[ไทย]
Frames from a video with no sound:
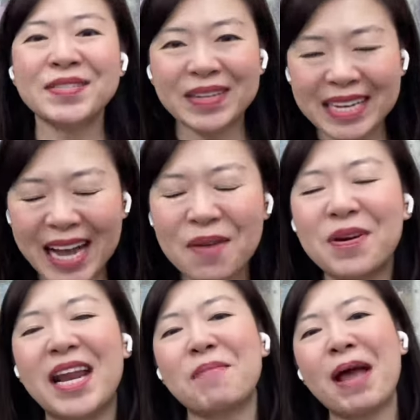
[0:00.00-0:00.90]
วัสดีค่ะ หมอ
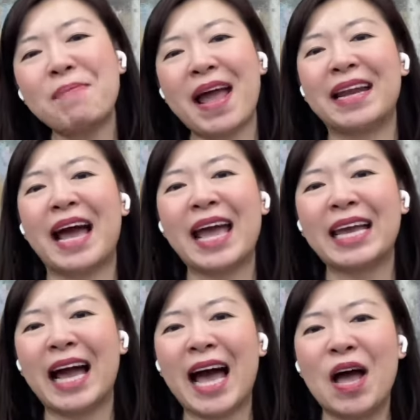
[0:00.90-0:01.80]
แดงแพทย์แผนไทย
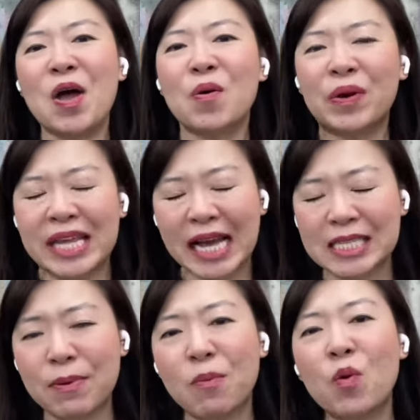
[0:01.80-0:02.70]
ค่ะ วันนี้อยากจะ
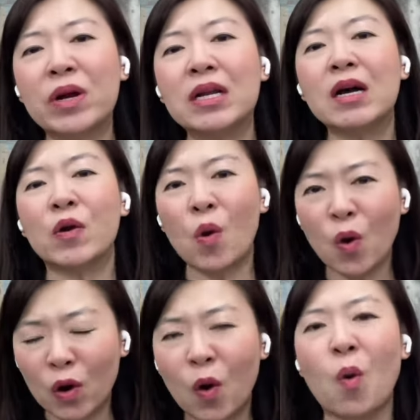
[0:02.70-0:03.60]
มาพูดเรื่องโรค
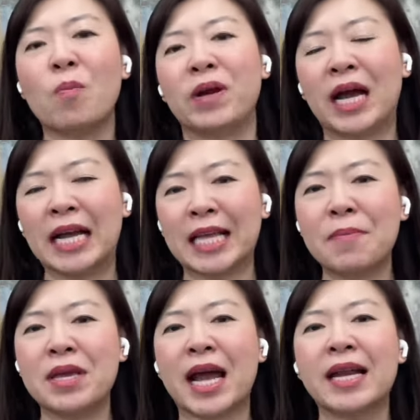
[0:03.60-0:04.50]
ลมนะคะ
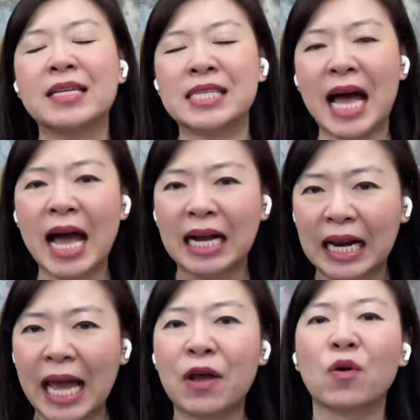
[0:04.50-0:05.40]
ทำยังไงถึงจะห่างไก
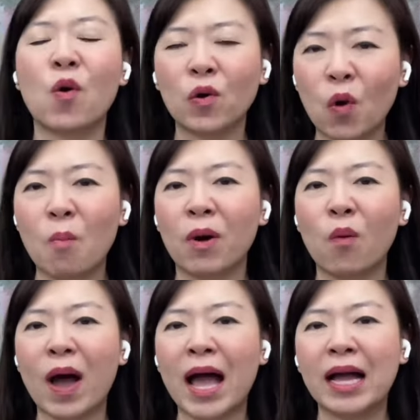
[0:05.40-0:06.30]
ลโรคลม เพราะ
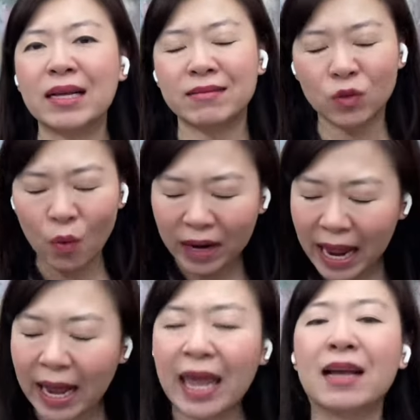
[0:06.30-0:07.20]
ว่าตัวแด
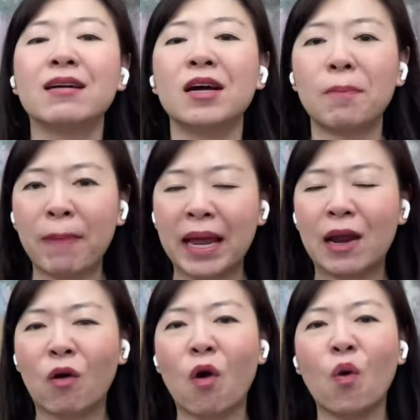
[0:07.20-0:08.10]
งเองก็เคยเป็น
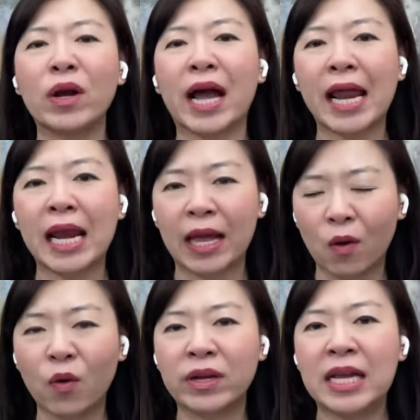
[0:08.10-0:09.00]
แล้วก็คนไข้หลาย ๆ
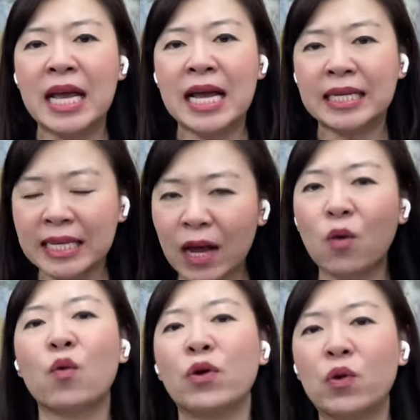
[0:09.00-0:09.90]
คนที่แดง
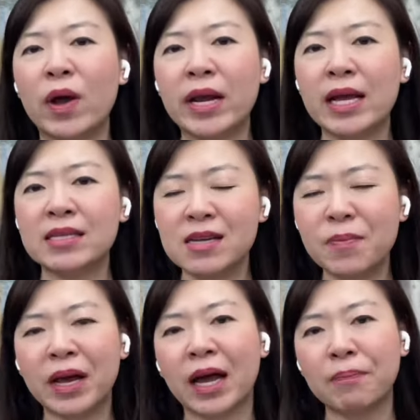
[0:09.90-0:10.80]
คุยด้วยเนี่ย เชื่อไห
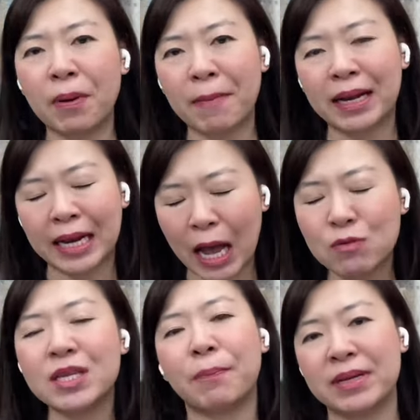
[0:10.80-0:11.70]
มคะ ประมาณ
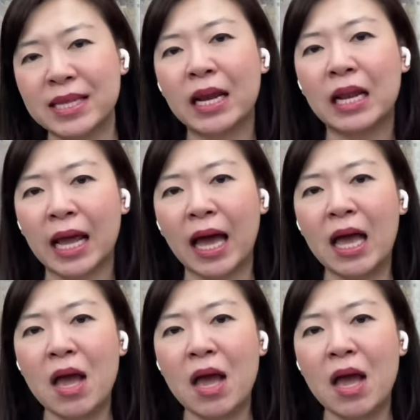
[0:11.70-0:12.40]
90%เลยอะ